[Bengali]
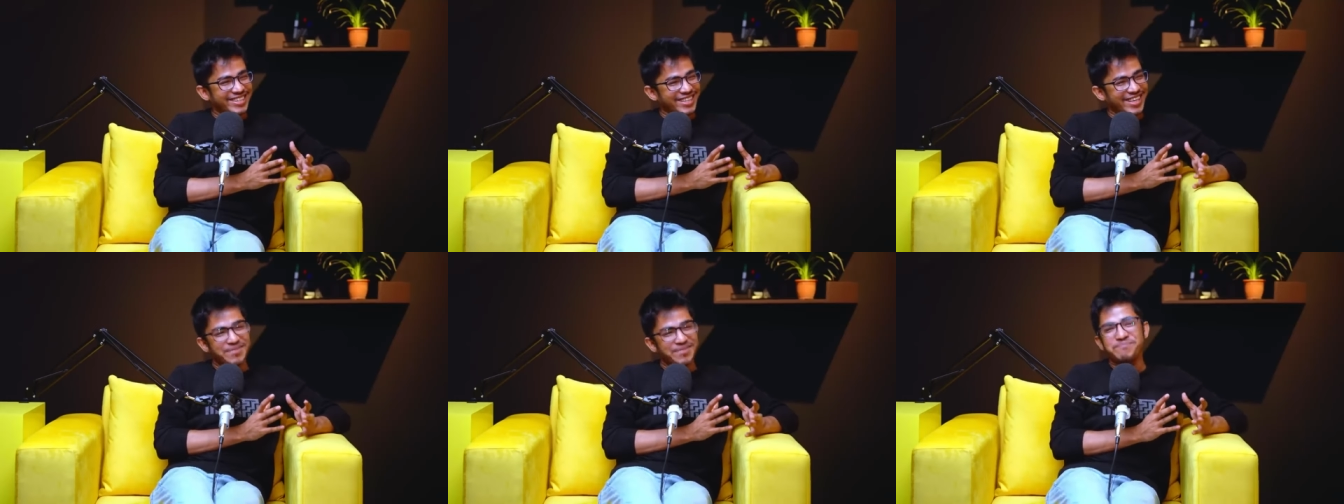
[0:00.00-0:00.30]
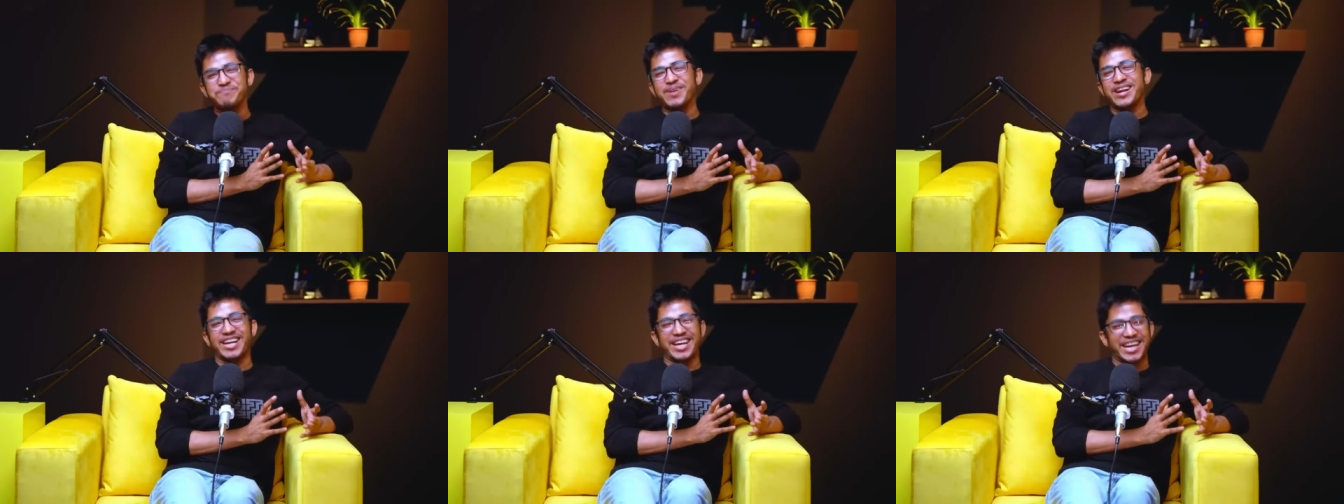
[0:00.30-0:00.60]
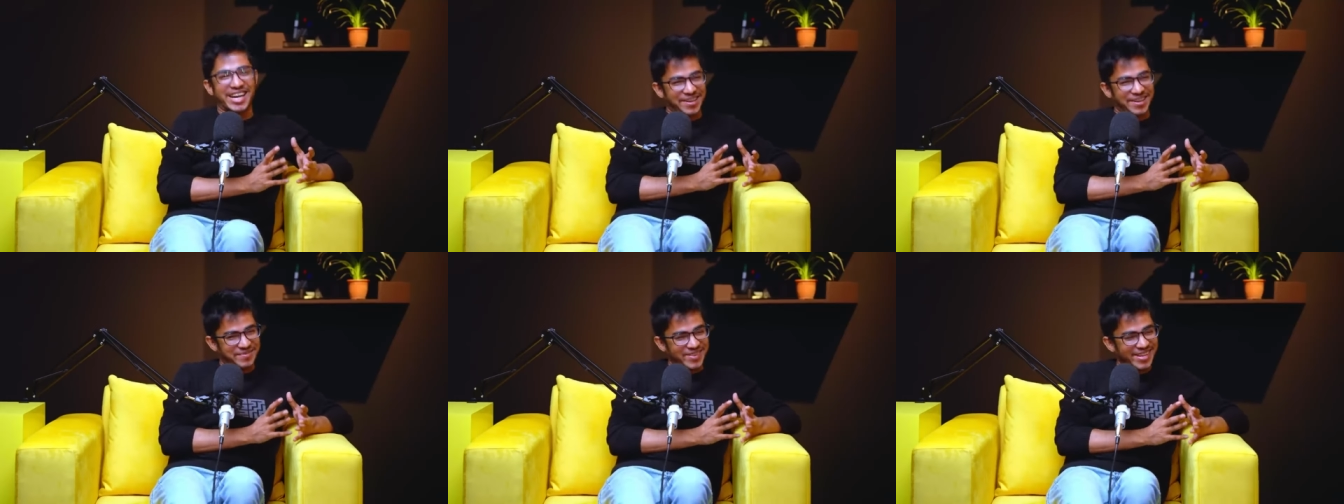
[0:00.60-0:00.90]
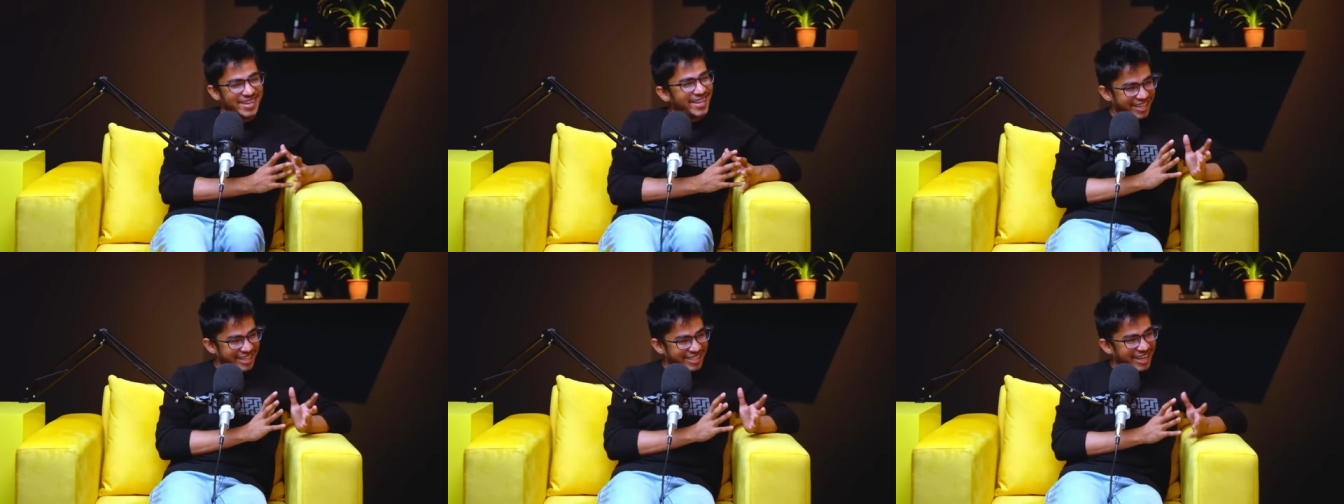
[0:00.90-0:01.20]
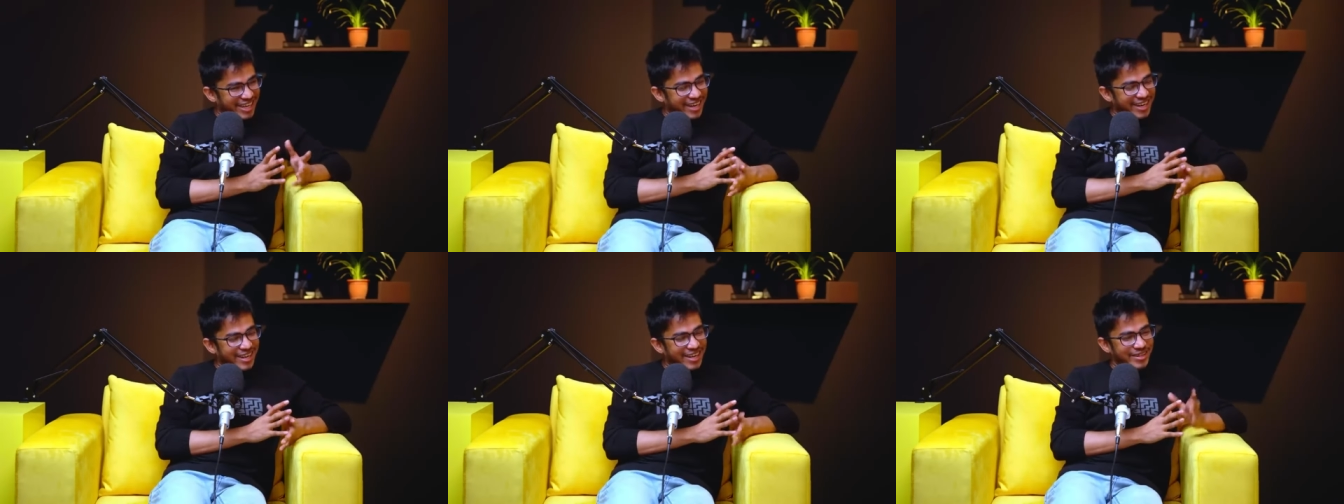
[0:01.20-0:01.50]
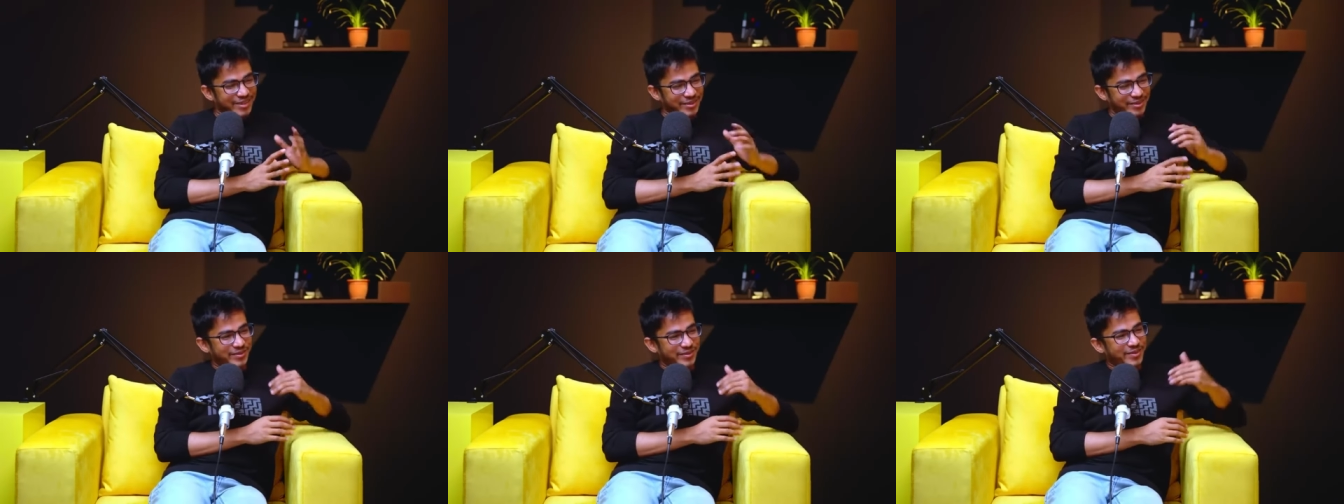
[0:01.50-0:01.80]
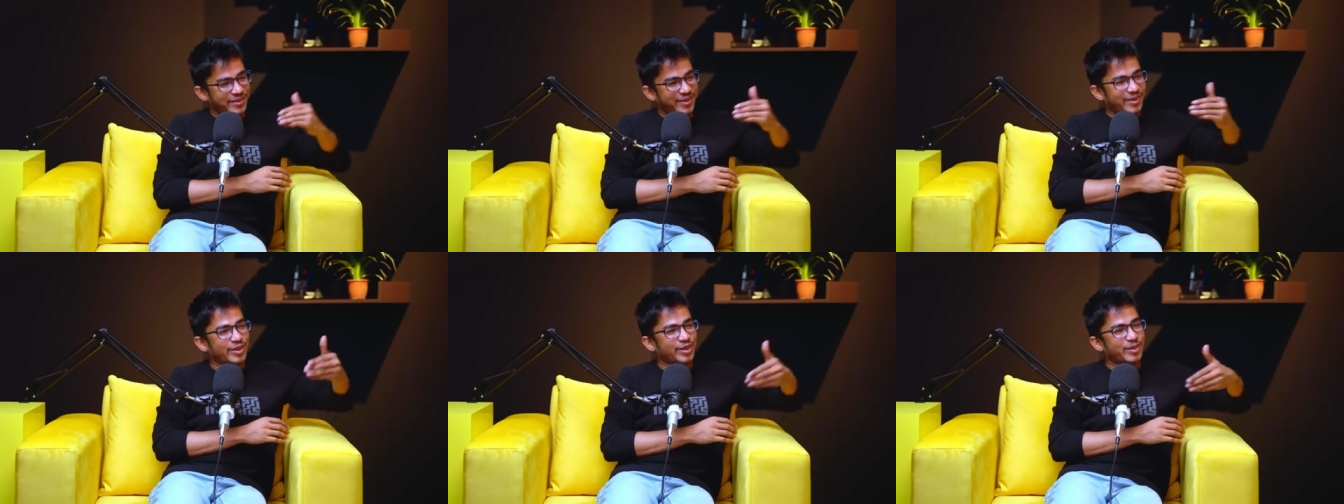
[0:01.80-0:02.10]
হয়েছি ইম্প্যাক্ট একাডেমি ইনশাল্লাহ
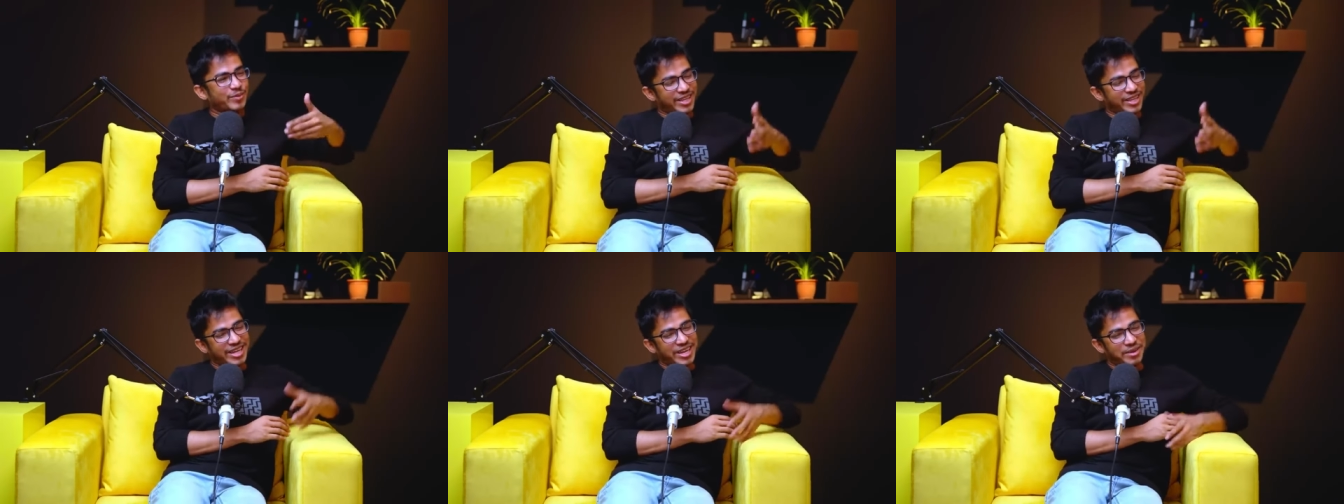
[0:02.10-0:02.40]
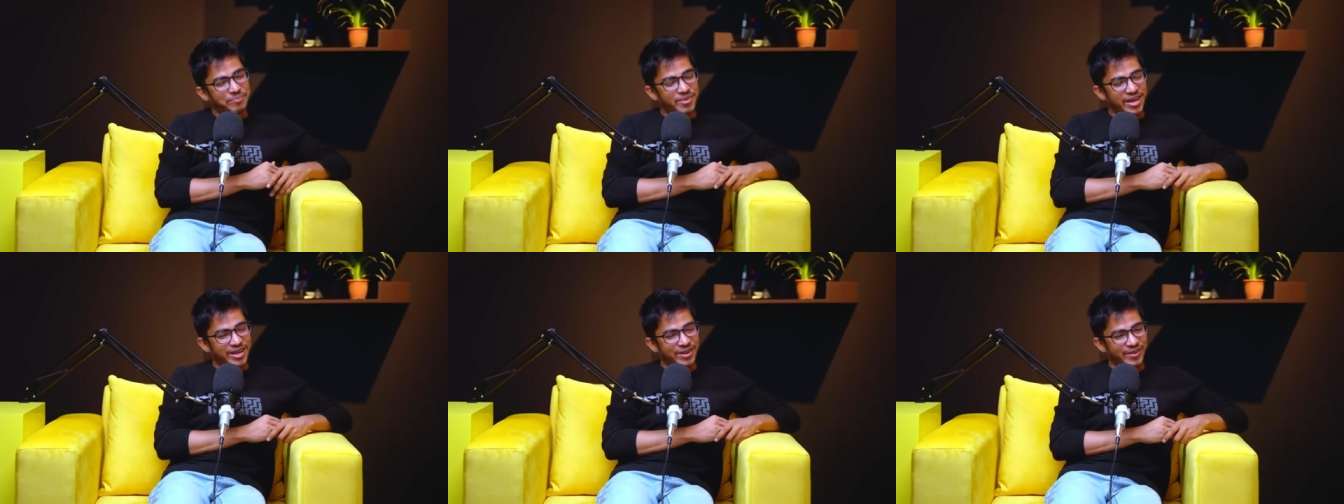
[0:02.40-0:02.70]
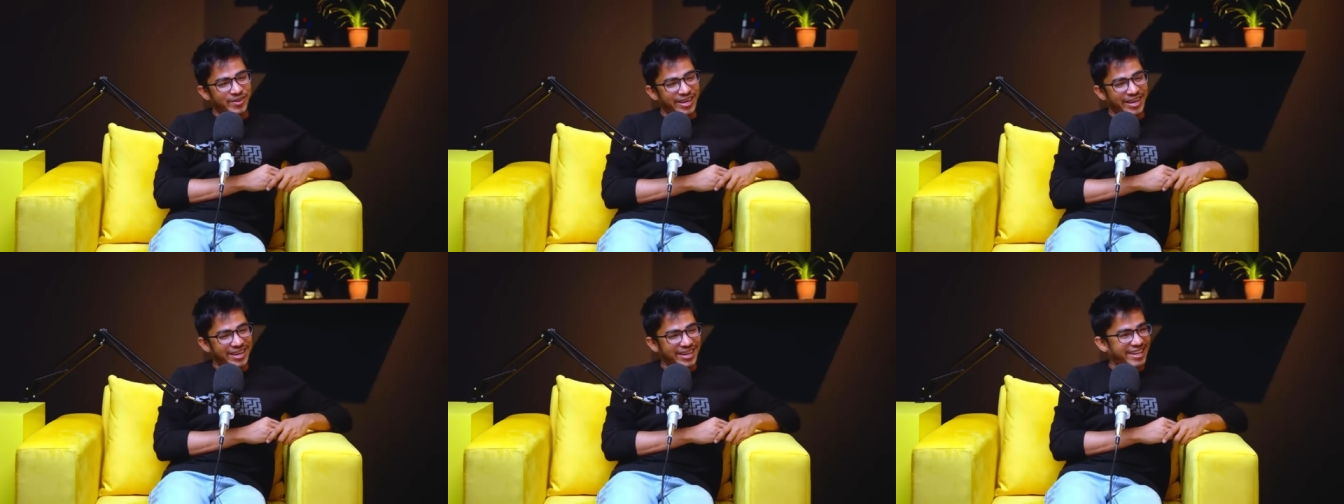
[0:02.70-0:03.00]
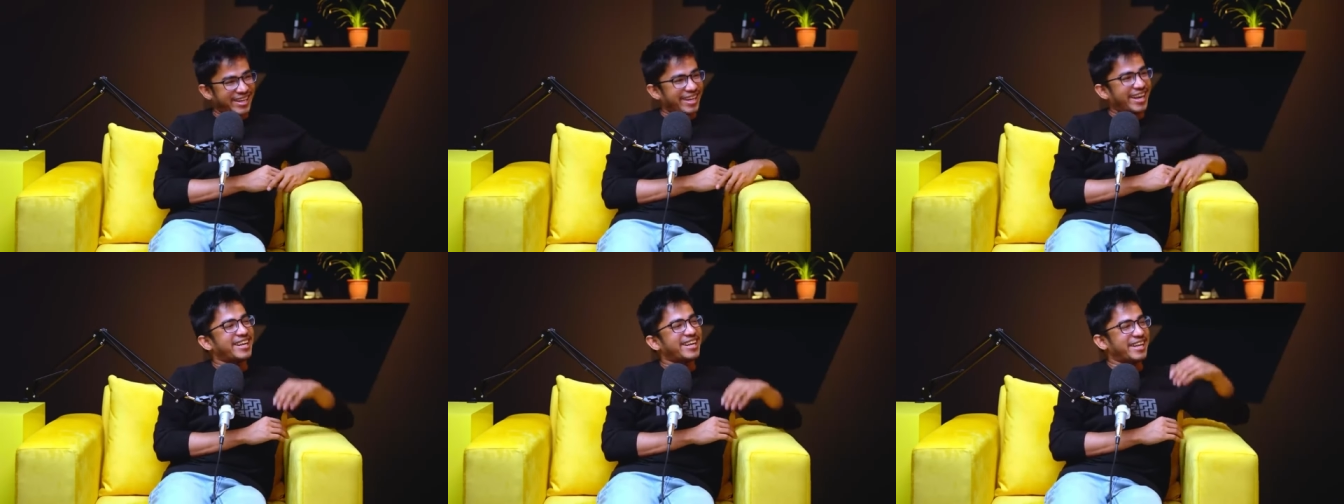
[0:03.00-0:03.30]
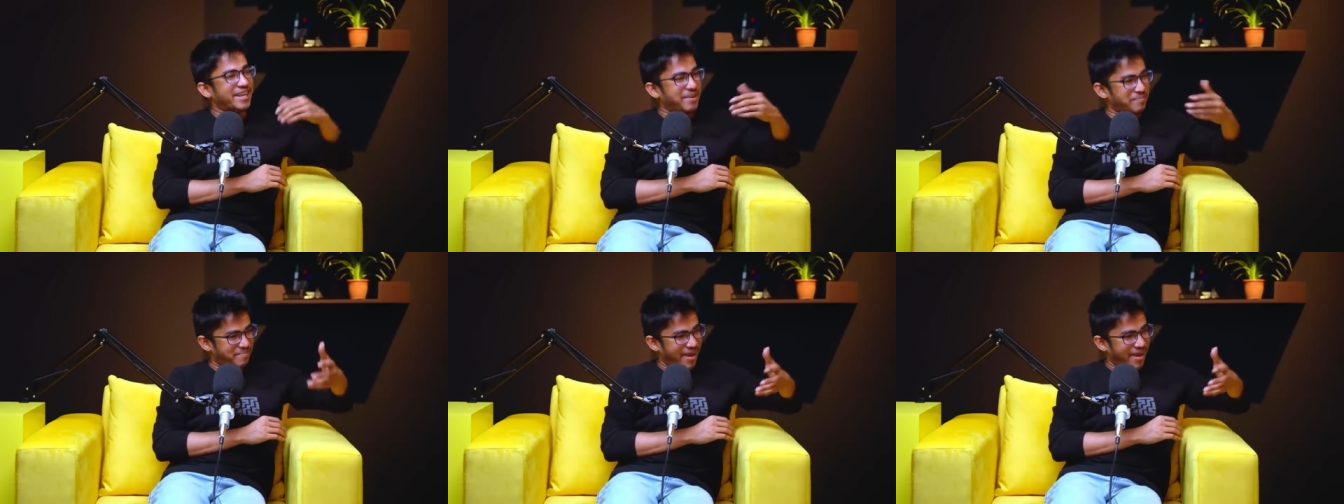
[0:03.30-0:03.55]
গতিপথ ইম্প্যাক্ট উইল ক্রিয়েট অ্যান